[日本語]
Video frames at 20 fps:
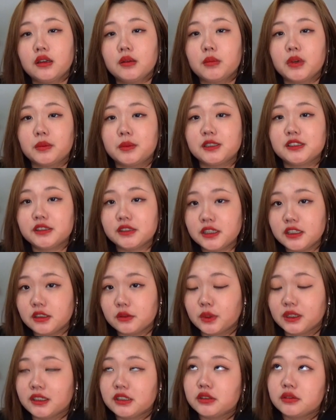まあ別に
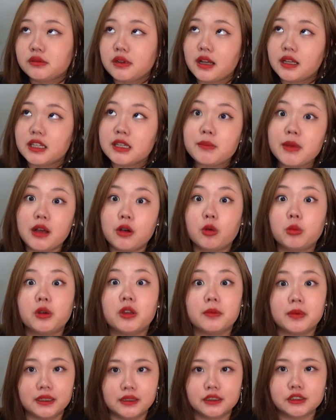私は今思
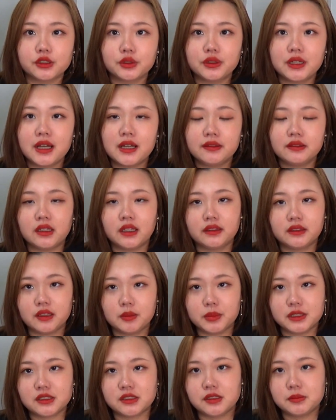えばねその判断って
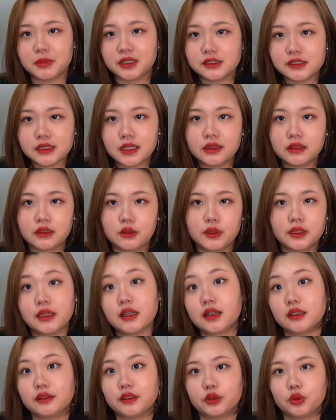別に間違ってはな
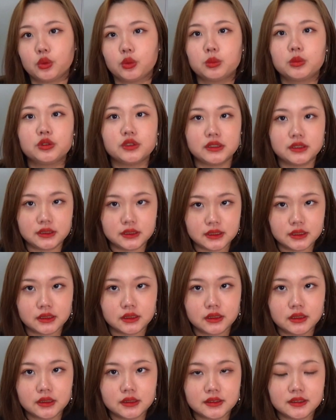かったと思うし
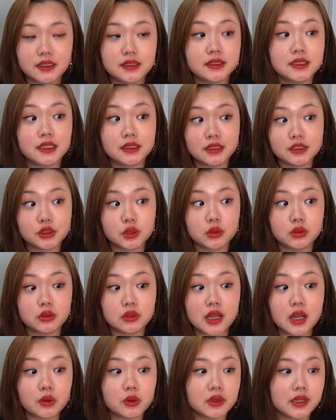全然ねその
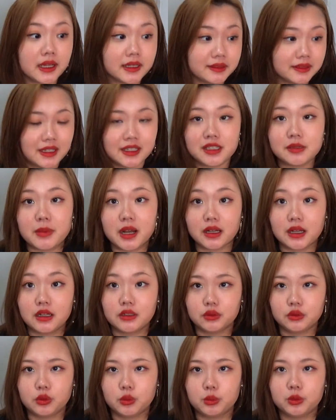過去があって今があ
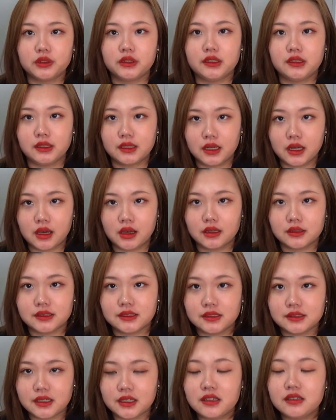ると思ってるから
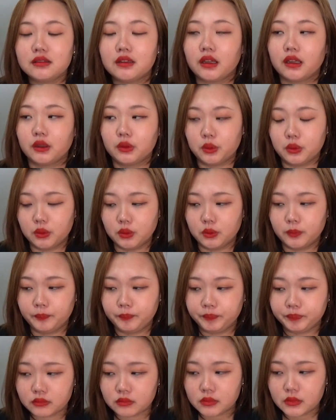全然いいんだけど
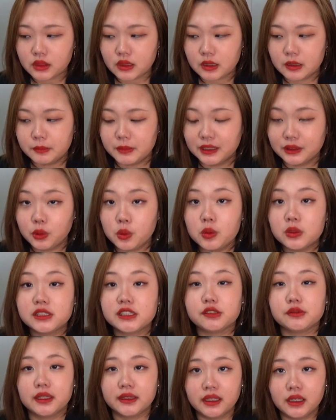まあ当
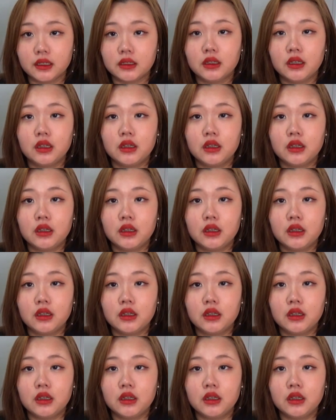時はね